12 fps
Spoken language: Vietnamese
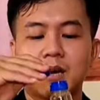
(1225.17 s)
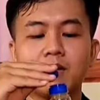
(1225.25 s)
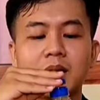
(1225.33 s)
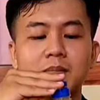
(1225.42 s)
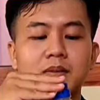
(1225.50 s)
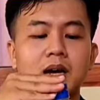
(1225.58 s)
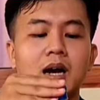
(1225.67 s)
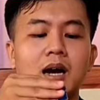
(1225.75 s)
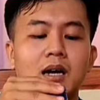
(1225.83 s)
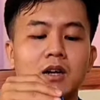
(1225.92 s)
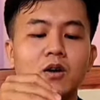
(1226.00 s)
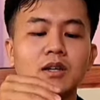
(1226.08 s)
tại sao Thành
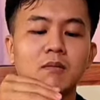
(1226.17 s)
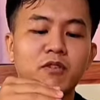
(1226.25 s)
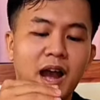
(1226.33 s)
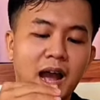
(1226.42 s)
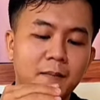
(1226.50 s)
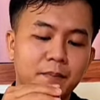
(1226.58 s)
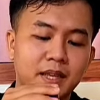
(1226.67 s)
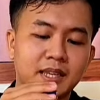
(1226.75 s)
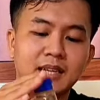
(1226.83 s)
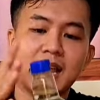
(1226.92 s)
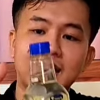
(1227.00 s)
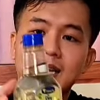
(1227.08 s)
à, nói gì không pha
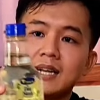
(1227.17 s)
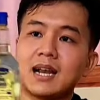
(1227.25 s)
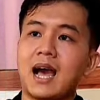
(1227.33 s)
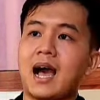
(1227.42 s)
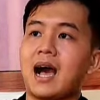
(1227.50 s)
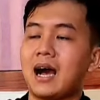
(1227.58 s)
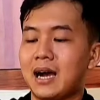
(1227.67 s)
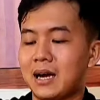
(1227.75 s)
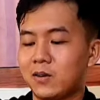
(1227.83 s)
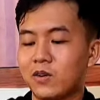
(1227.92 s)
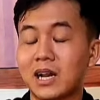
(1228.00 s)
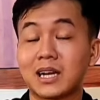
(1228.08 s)
tại vì ở đây
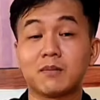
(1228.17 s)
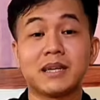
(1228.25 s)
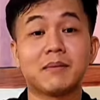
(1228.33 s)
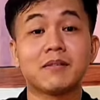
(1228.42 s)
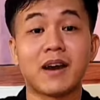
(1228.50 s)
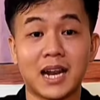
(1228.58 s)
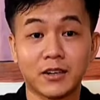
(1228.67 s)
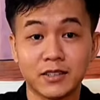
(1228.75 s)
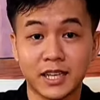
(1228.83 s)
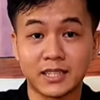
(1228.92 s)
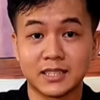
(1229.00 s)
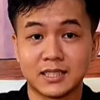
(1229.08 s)
là Quốc Thành không dám bán
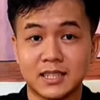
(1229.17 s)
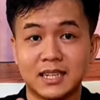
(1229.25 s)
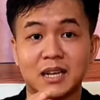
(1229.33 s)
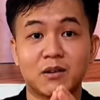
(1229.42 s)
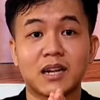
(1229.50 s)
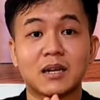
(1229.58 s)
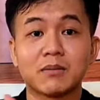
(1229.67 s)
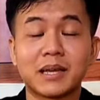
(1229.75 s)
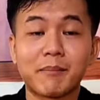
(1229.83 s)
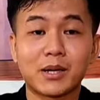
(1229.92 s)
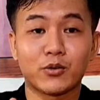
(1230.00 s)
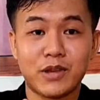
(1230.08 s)
pha đâu gì ở đây Quốc
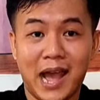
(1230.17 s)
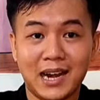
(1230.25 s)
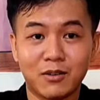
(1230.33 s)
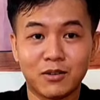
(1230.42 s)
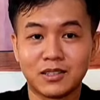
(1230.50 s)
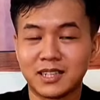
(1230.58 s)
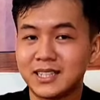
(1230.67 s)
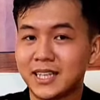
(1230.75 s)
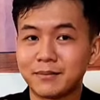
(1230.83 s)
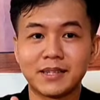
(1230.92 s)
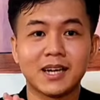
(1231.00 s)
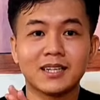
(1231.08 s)
Thành không dám bán đồ giả đâu
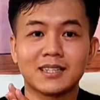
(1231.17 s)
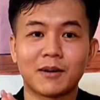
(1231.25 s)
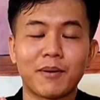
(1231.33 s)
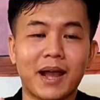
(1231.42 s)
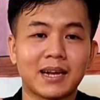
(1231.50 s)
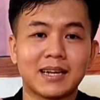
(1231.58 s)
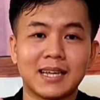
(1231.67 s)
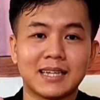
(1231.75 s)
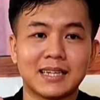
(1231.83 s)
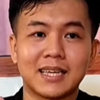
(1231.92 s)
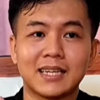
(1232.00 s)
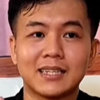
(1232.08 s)
cái gì cũng gì hết công an
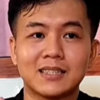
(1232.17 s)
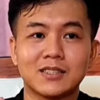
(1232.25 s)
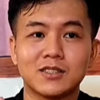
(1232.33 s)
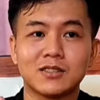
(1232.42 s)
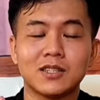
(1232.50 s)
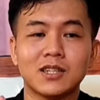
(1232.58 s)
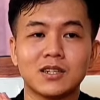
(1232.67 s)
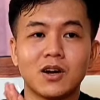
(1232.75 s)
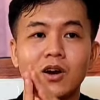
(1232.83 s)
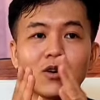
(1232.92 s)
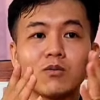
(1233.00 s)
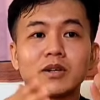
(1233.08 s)
là đây này kia
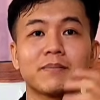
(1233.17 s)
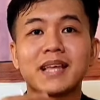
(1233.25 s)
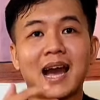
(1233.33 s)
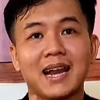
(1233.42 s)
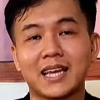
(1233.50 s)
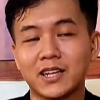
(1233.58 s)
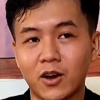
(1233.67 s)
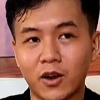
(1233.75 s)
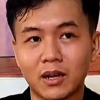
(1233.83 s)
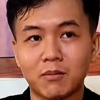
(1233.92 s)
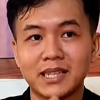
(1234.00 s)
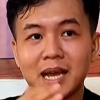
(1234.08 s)
nó cũng kiểm tra này
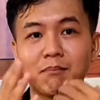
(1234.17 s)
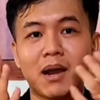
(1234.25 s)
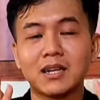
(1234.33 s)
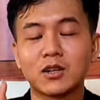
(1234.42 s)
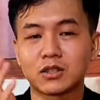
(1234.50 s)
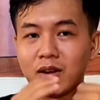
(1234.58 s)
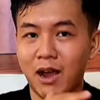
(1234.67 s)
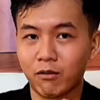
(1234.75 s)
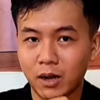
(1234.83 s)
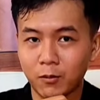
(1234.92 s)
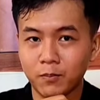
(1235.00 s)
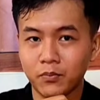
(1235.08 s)
kia rồi không có dám bán đồ
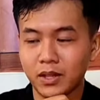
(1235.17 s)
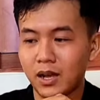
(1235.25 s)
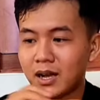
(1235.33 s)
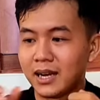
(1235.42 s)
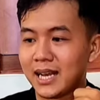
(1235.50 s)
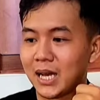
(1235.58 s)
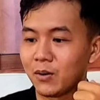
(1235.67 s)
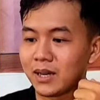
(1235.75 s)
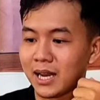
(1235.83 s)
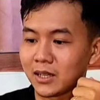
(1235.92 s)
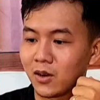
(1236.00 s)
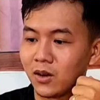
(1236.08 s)
tào lao đâu đó, ở đây
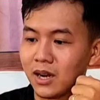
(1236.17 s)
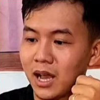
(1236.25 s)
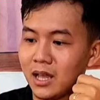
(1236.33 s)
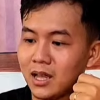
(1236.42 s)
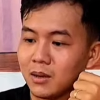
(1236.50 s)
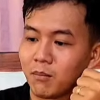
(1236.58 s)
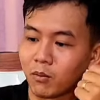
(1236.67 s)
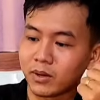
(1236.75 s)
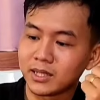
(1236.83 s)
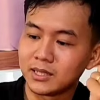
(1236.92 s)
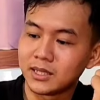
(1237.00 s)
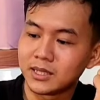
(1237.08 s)
là Quốc Thành có là
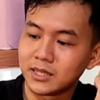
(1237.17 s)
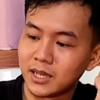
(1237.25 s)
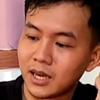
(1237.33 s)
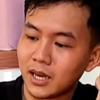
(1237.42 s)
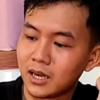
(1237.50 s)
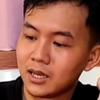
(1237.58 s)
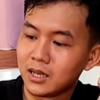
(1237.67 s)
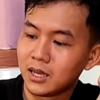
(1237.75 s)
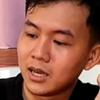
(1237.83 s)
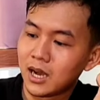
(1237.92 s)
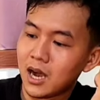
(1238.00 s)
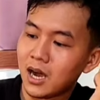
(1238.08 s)
một cái người à,
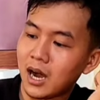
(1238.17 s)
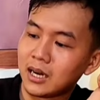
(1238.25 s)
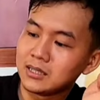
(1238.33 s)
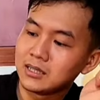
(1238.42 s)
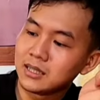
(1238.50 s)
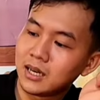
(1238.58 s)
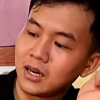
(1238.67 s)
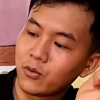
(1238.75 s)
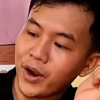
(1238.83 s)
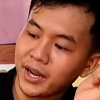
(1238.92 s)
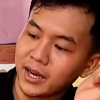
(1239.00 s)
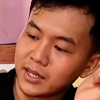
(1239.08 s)
à ở
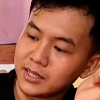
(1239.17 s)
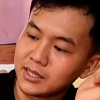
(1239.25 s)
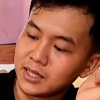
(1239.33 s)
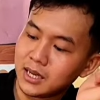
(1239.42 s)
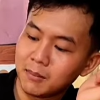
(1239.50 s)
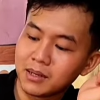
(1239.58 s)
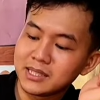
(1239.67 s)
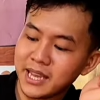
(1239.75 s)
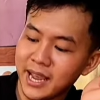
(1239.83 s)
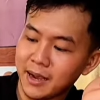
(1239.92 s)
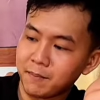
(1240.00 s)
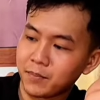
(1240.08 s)
à, quen ở dưới
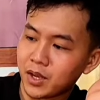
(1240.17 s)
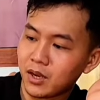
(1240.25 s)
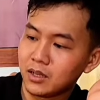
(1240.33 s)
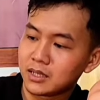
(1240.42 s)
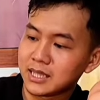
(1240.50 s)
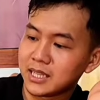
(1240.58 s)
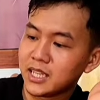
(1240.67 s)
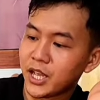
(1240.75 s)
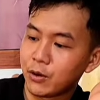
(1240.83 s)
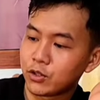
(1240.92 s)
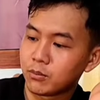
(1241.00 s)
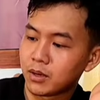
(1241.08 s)
bến tre nó người
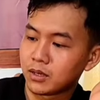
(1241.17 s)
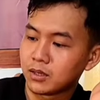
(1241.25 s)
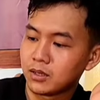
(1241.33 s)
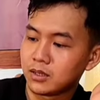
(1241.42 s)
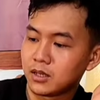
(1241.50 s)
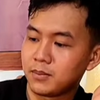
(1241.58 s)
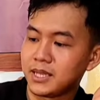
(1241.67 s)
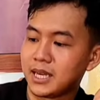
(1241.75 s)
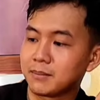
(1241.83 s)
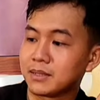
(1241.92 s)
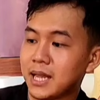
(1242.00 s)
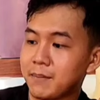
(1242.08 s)
ta giới thiệu cho mình
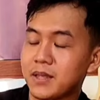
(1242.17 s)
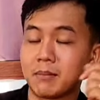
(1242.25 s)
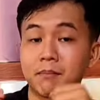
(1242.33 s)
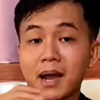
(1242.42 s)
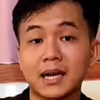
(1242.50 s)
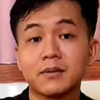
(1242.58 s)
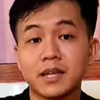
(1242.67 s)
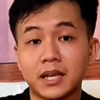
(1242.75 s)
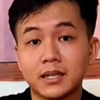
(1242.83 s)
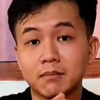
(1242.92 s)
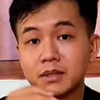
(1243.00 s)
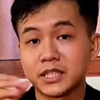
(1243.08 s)
nó bây giờ mình đem về mình
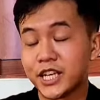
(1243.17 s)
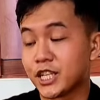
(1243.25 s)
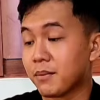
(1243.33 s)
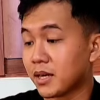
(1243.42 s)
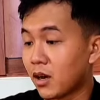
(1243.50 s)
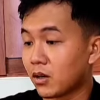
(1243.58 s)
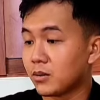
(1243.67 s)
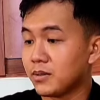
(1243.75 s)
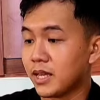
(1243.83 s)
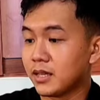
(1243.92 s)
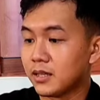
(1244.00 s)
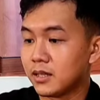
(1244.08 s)
bán đó quý vị mình chia cho bà
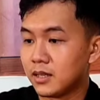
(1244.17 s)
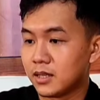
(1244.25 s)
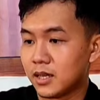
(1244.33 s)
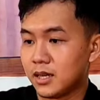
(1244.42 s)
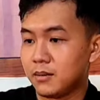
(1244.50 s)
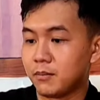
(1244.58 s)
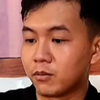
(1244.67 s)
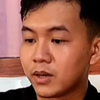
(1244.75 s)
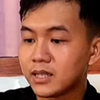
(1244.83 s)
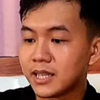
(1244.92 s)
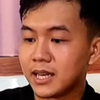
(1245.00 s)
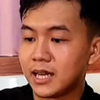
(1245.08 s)
con đó quý vị nó
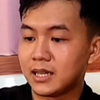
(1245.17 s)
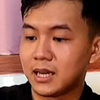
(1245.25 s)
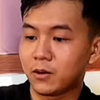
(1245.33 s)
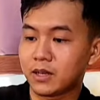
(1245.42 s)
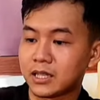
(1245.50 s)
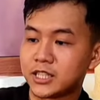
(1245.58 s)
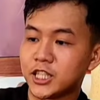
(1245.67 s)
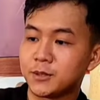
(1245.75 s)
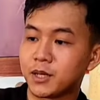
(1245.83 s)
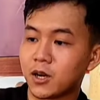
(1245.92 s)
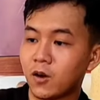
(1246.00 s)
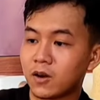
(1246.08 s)
một lít vậy đó là Thành
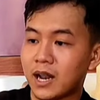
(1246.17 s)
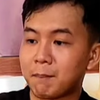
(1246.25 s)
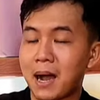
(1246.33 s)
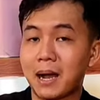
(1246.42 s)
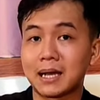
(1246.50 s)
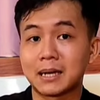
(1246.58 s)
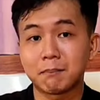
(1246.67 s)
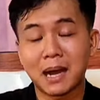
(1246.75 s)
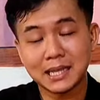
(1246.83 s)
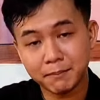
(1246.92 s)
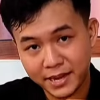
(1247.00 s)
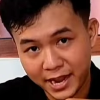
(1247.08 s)
chia cho bà con là
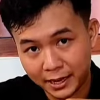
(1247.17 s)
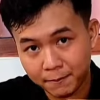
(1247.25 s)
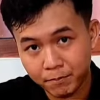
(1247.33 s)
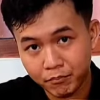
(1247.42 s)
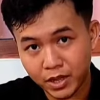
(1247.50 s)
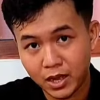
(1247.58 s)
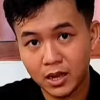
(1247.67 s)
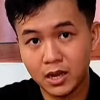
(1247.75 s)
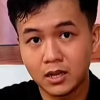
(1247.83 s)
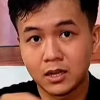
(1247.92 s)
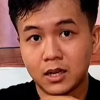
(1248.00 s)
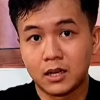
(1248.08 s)
ba ba trăm ngàn
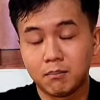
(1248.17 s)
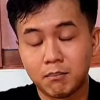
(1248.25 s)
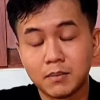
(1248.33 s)
nó